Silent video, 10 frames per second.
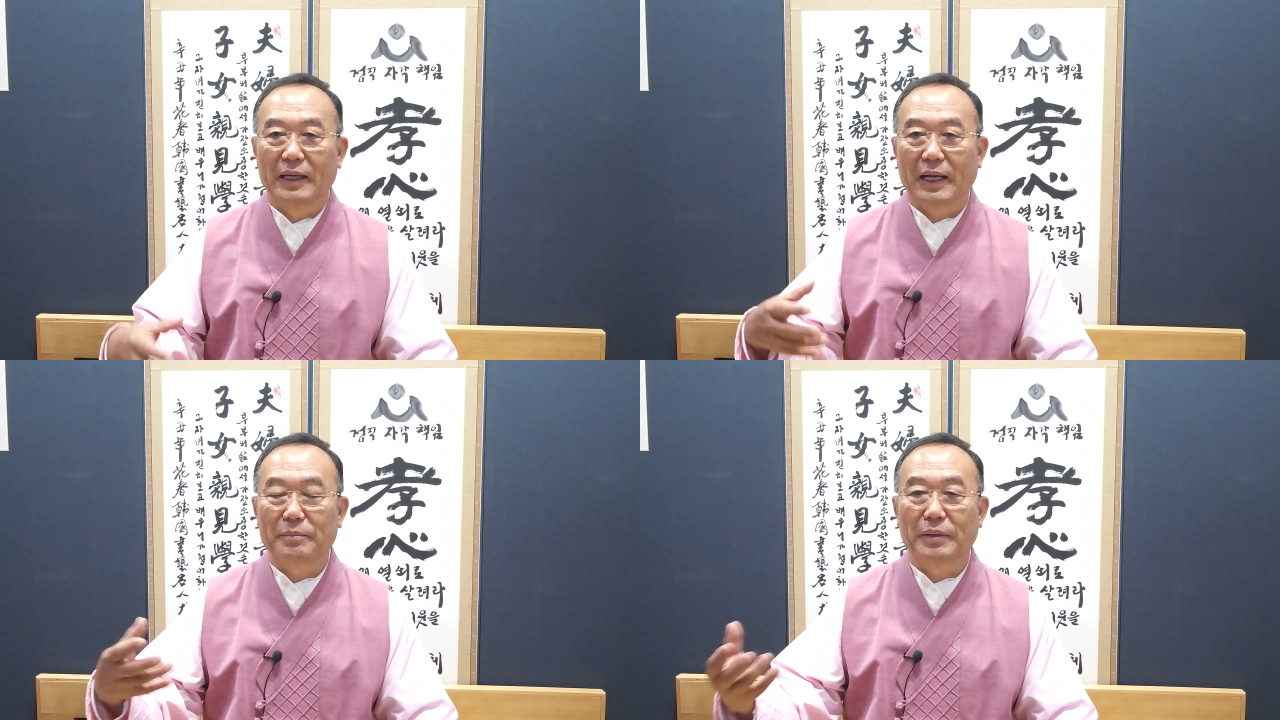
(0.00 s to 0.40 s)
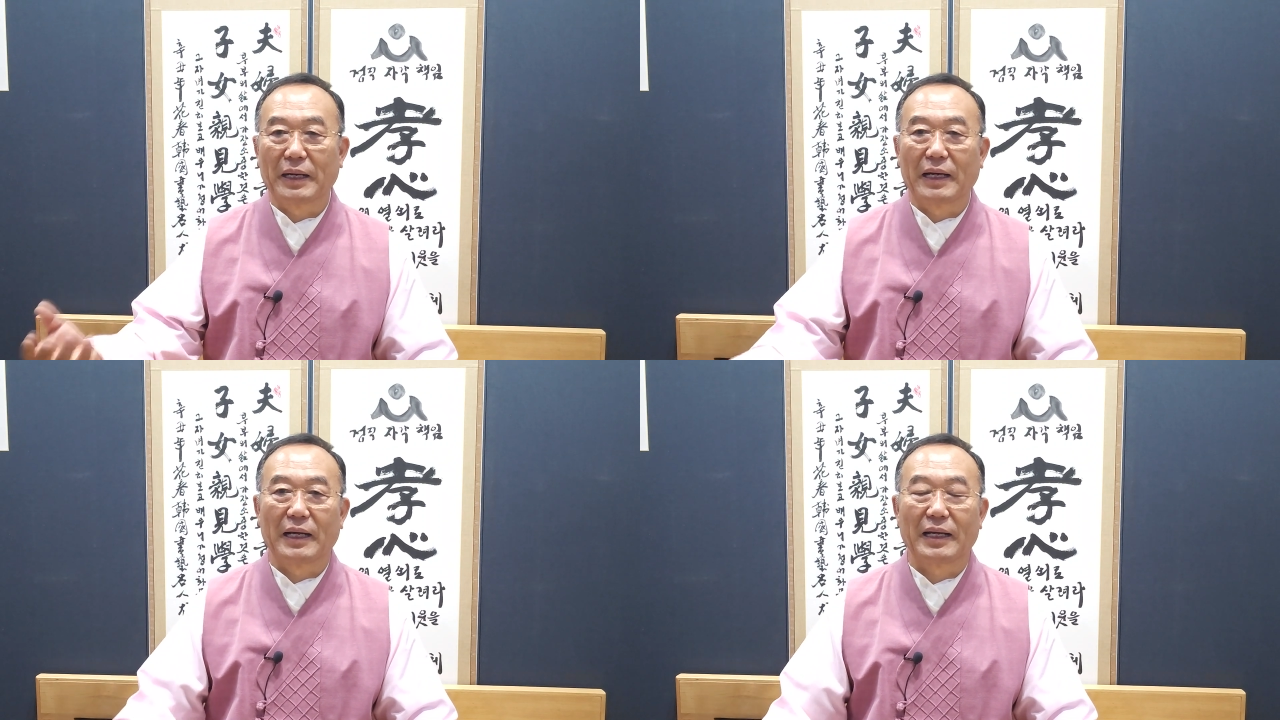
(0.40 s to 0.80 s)
한
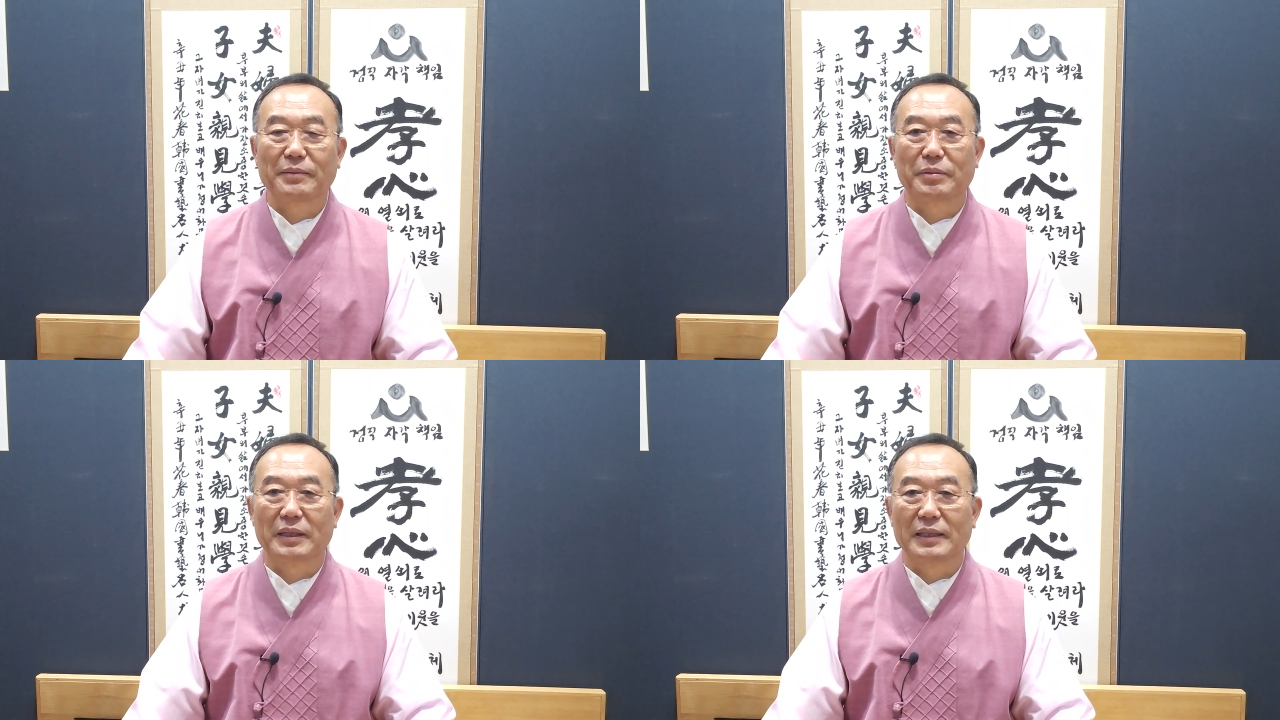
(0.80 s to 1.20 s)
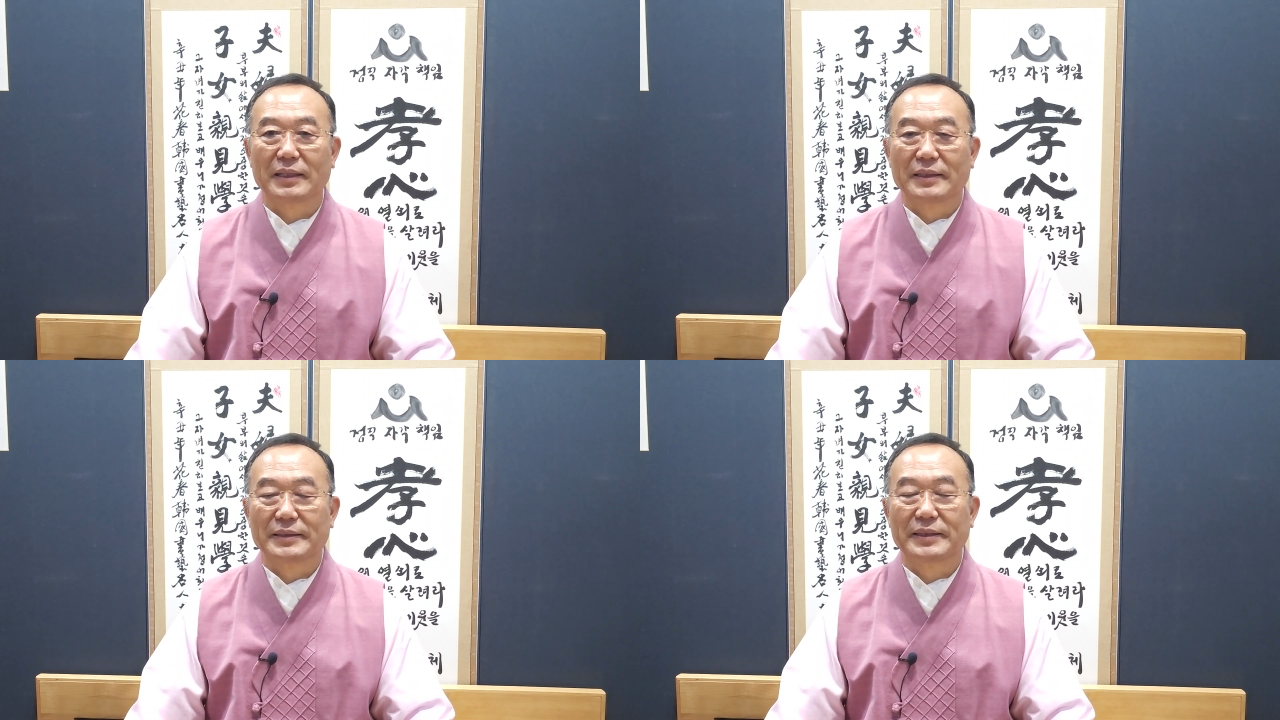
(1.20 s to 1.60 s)
발 한 발
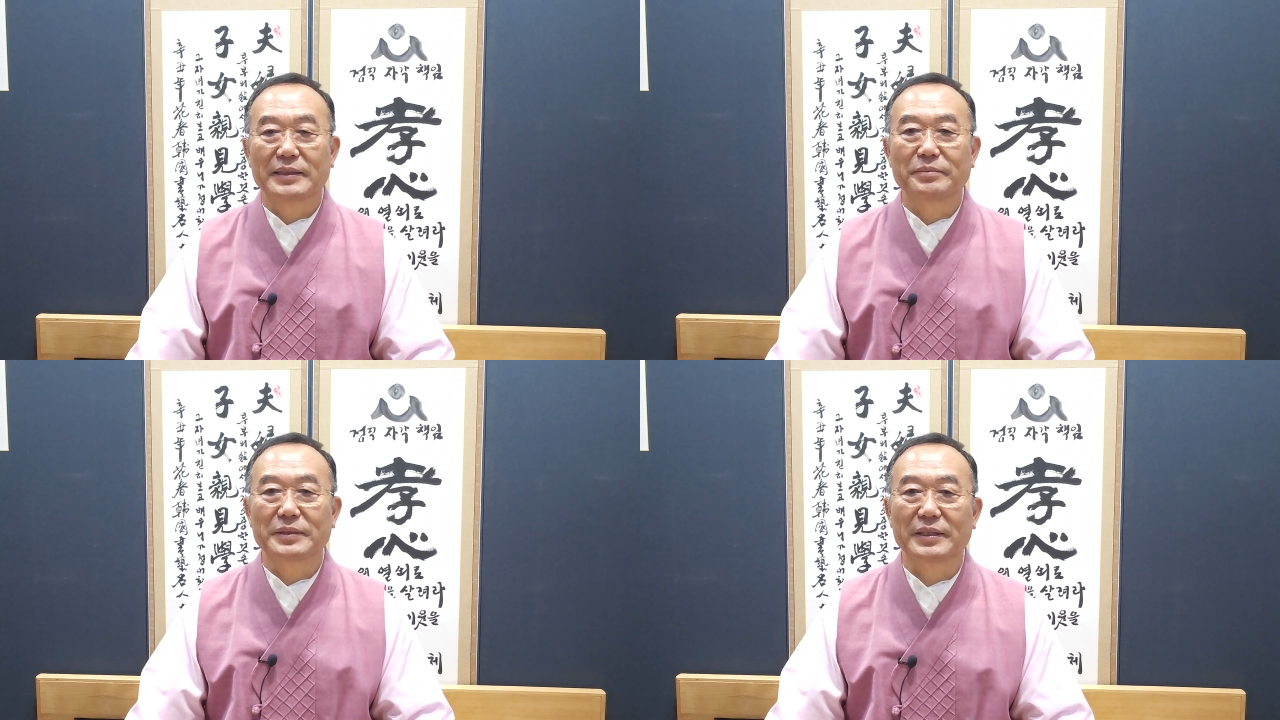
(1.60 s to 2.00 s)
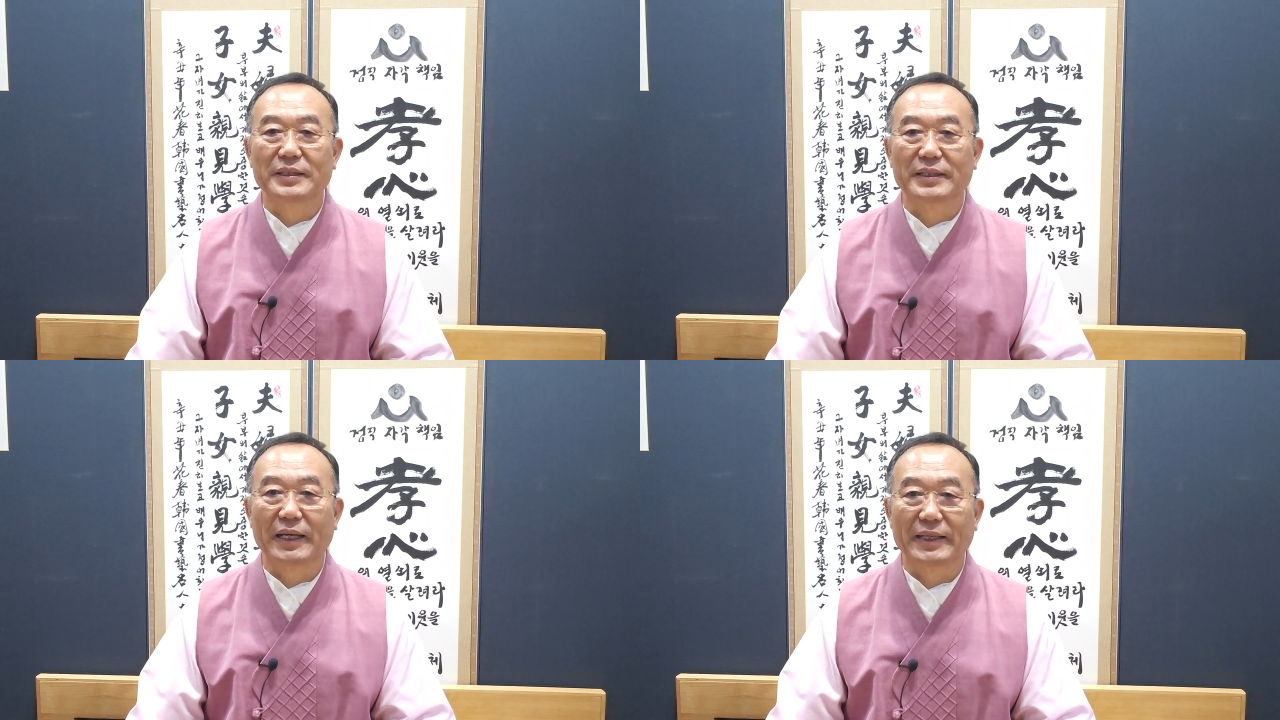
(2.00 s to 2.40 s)
지금
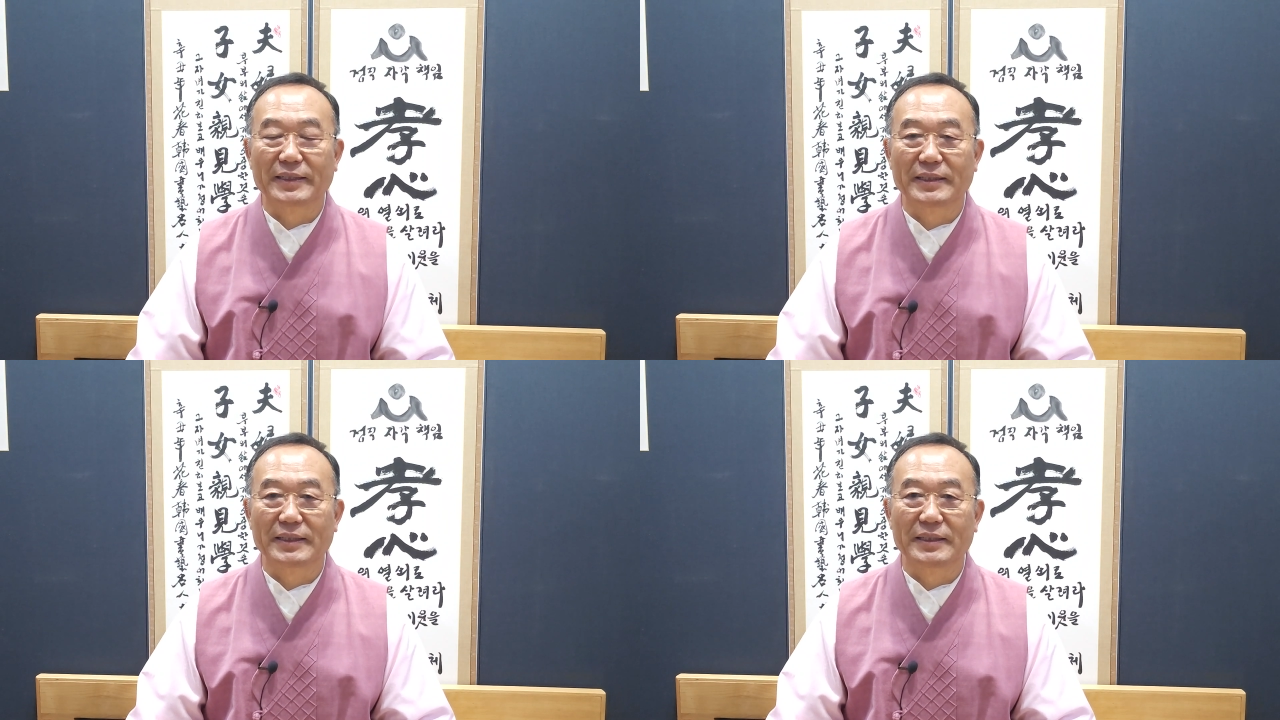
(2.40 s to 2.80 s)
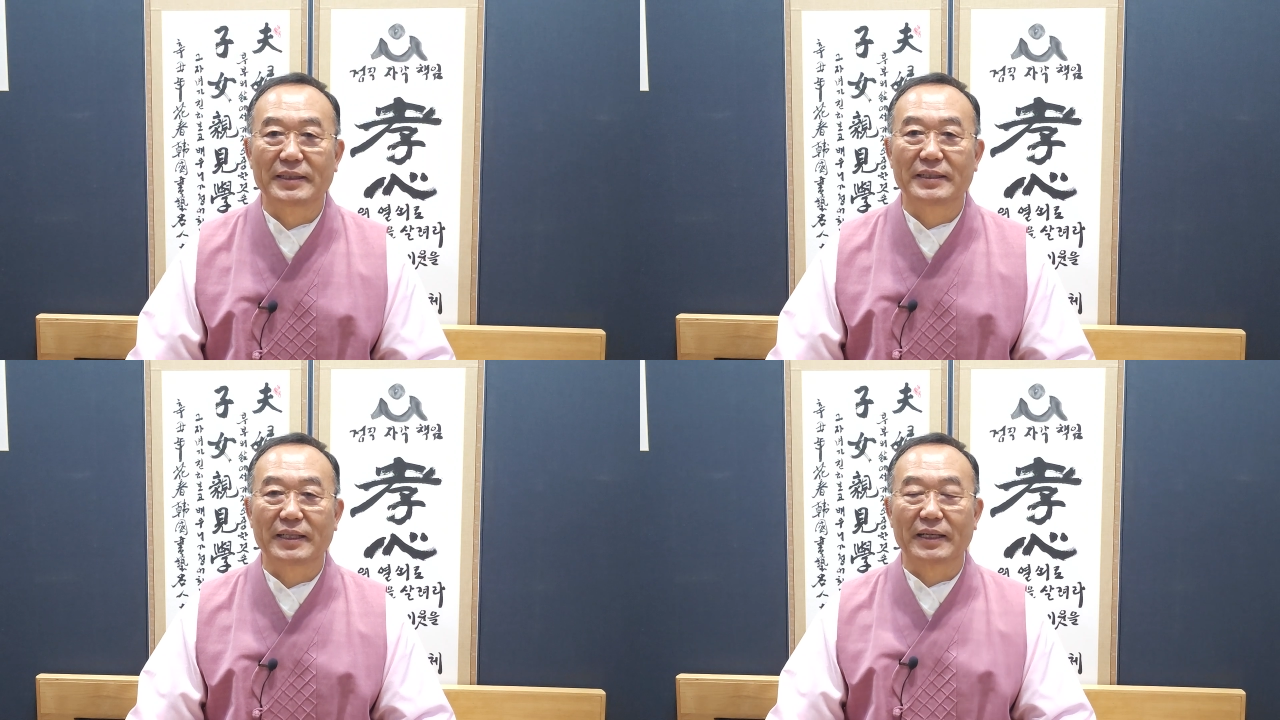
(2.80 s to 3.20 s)
여기에 있는
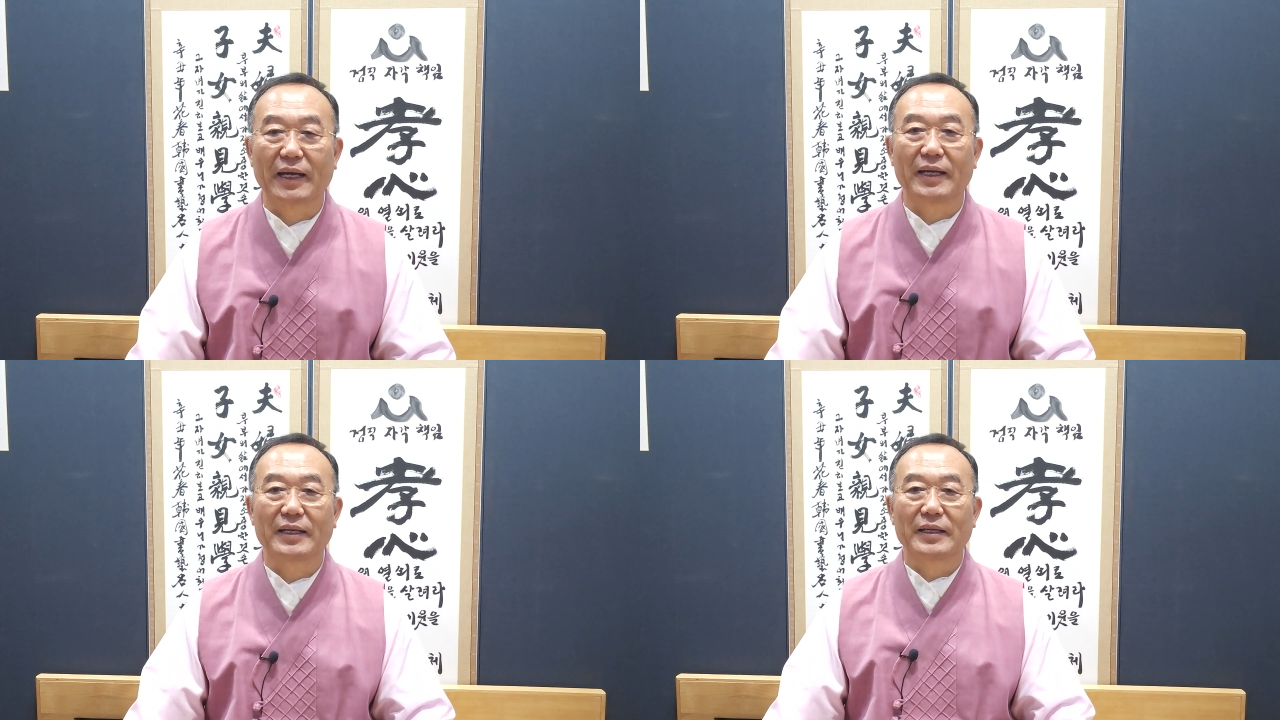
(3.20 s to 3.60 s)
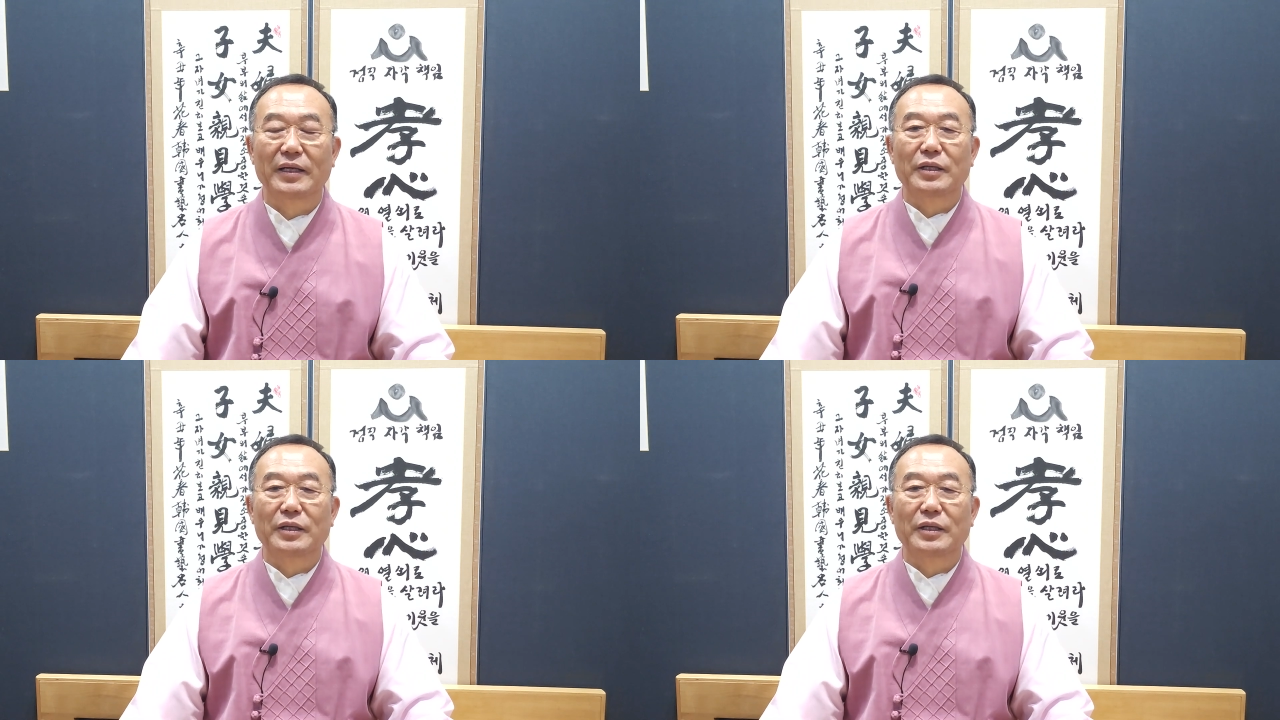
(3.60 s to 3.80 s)
인연에게